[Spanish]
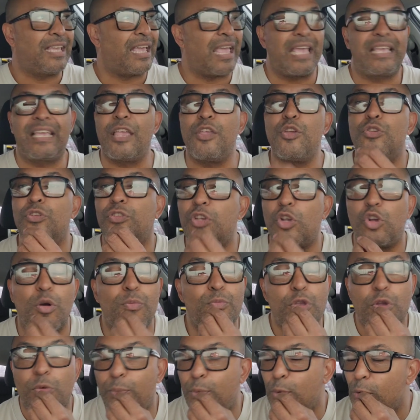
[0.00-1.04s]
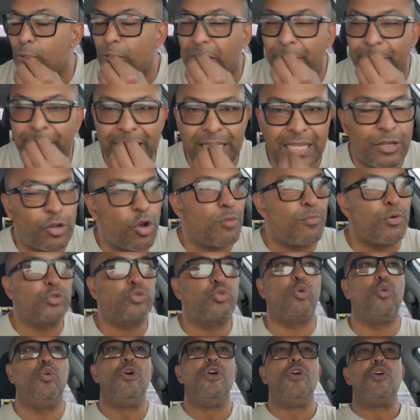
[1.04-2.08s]
es que yo no sé cómo yo puedo repetir, cómo
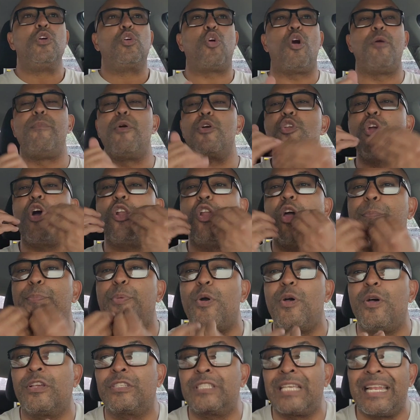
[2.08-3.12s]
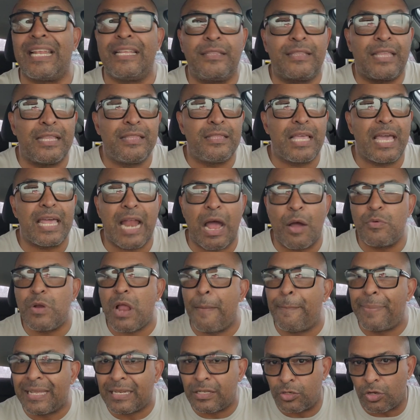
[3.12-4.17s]
tú, cómo yo le puedo hacer entender a
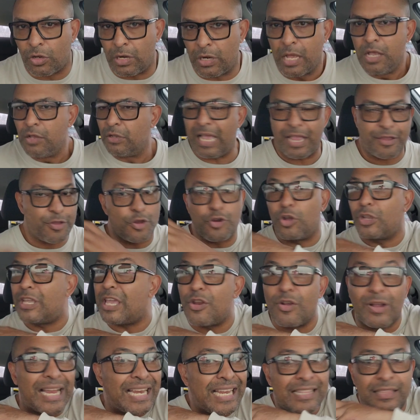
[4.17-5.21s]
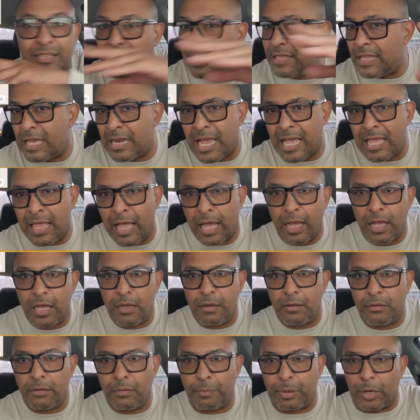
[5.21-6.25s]
una persona. yo no quiero que él entienda nada,
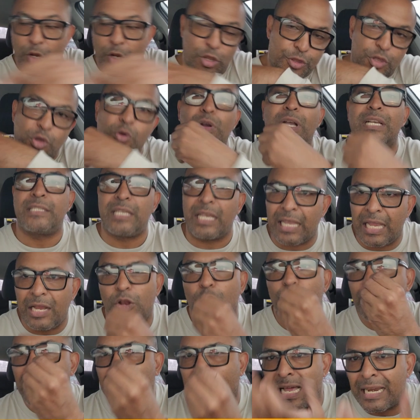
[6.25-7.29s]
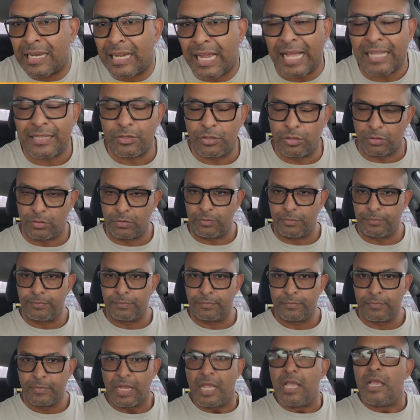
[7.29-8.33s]
pero yo tengo que seguirlo recargando.
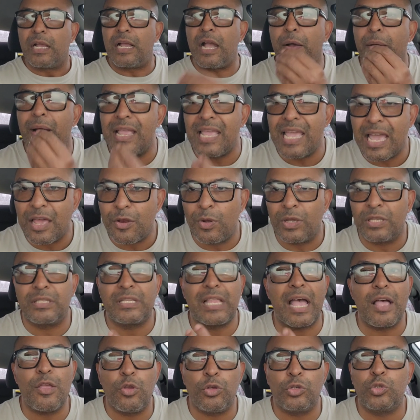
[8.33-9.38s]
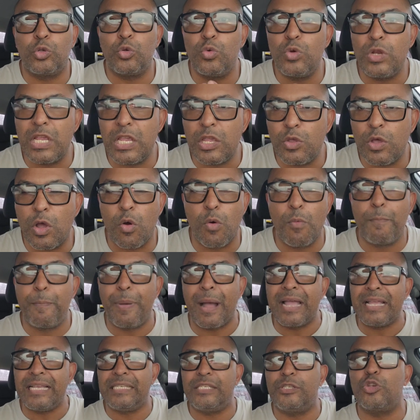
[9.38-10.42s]
Caballero, Estados Unidos es un
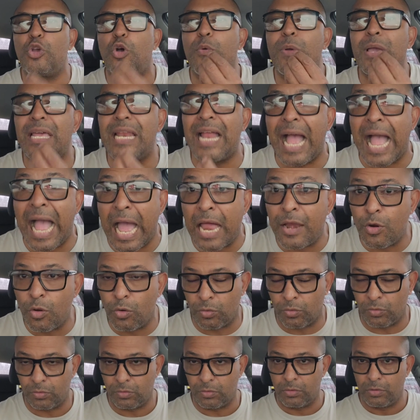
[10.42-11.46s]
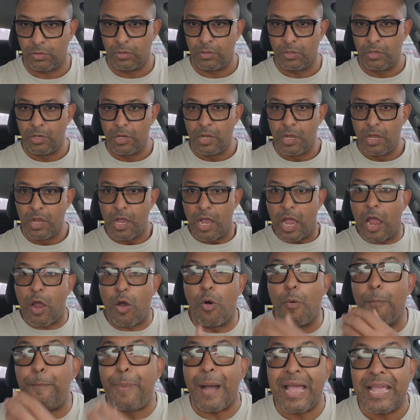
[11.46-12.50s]
país soberano. Es
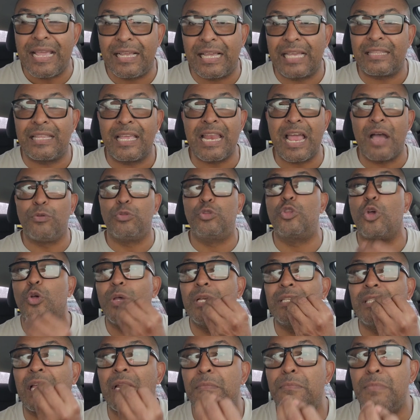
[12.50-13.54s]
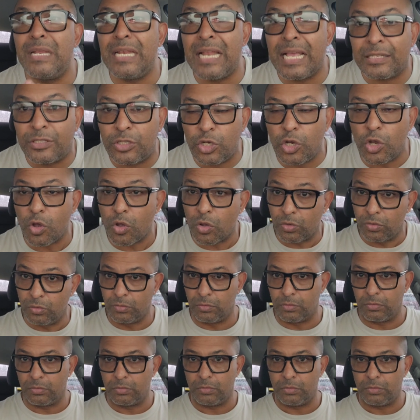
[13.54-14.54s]
un país que tiene autodeterminación.